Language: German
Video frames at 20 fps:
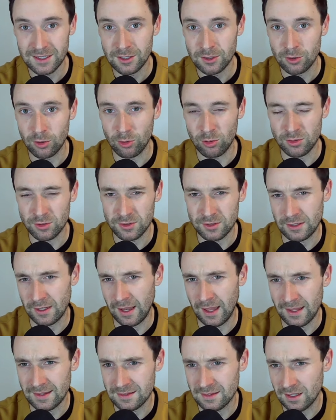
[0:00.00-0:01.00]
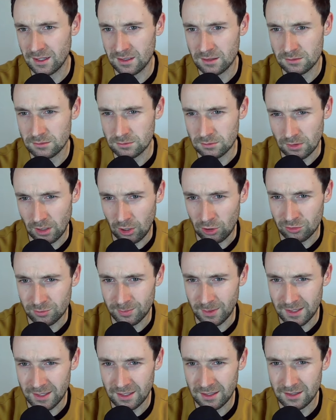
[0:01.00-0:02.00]
und er hat da aus
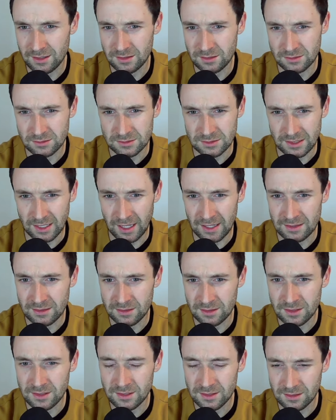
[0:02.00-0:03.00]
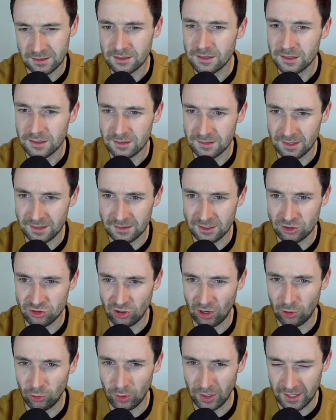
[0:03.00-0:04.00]
meiner Ansicht sehr, sehr
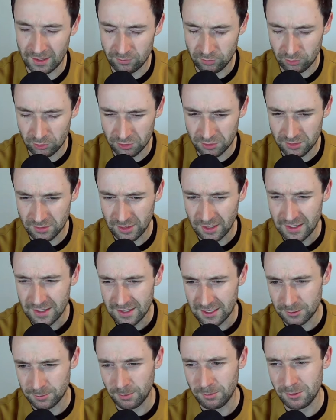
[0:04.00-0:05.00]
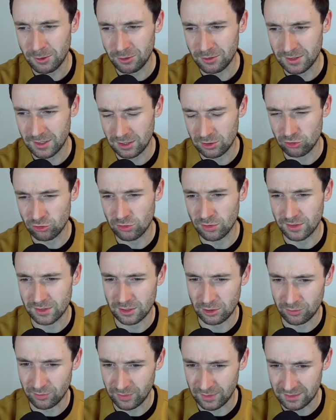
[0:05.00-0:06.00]
schlau geantwortet. Ich bin mir noch nicht ganz
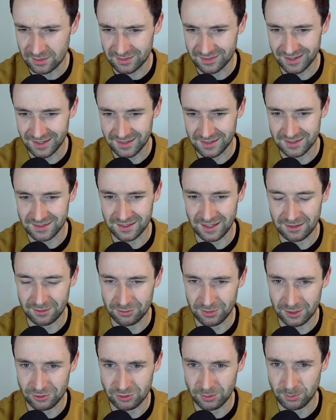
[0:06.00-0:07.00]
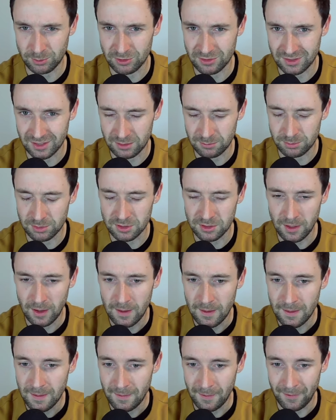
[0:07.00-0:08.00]
schlüssig, auf wessen Seite ich da zu 100% bin.
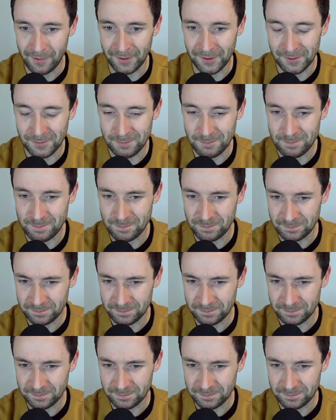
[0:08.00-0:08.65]
Ähm,